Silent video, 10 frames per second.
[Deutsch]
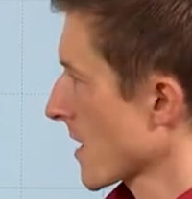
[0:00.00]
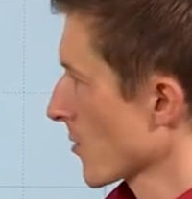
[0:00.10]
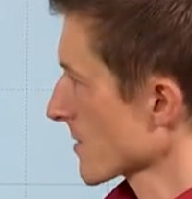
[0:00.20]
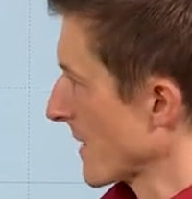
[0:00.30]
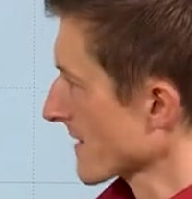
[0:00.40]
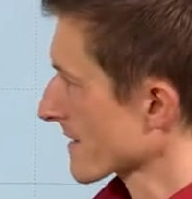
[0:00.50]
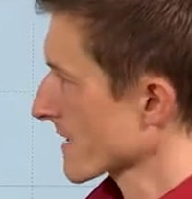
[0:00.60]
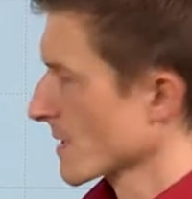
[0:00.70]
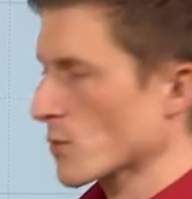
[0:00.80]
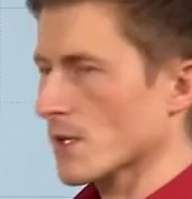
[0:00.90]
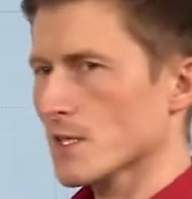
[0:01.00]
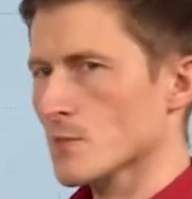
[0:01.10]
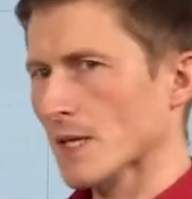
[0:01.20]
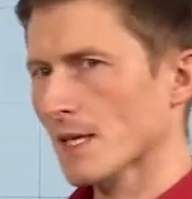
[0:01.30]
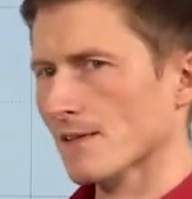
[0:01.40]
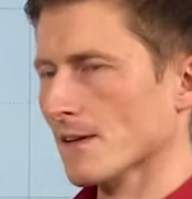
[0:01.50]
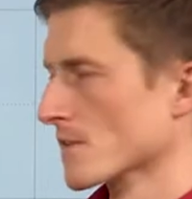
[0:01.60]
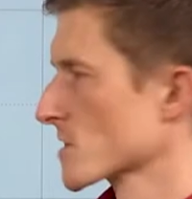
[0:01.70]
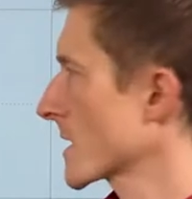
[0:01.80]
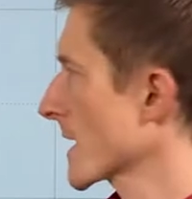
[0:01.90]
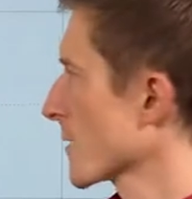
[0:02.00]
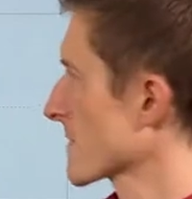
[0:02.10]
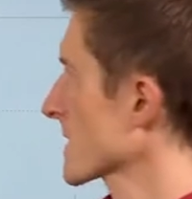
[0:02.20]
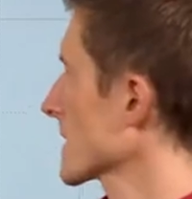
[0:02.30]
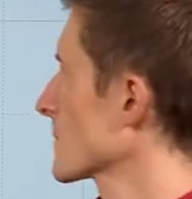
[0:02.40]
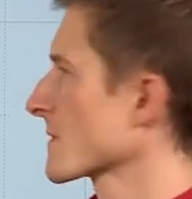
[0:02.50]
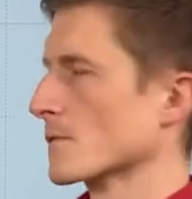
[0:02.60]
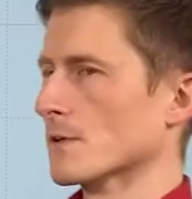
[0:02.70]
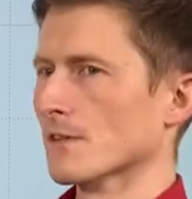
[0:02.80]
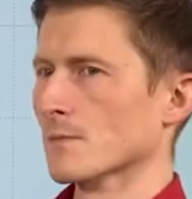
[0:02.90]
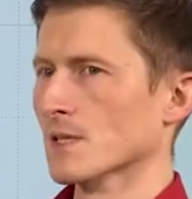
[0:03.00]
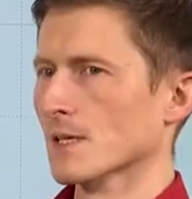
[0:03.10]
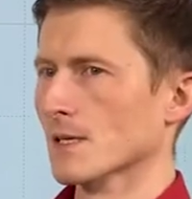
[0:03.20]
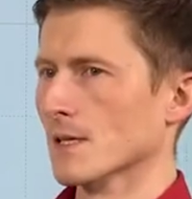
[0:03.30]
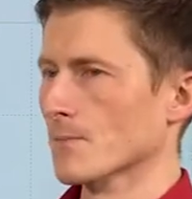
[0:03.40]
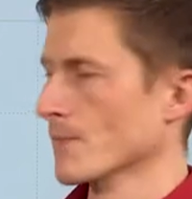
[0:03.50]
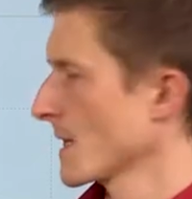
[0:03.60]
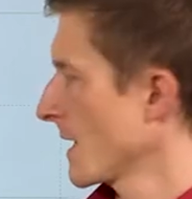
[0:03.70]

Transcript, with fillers: Und die meisten Lehrbücher, die springen sehr, sehr schnell aufs Ergebnis von diesem Diagramm.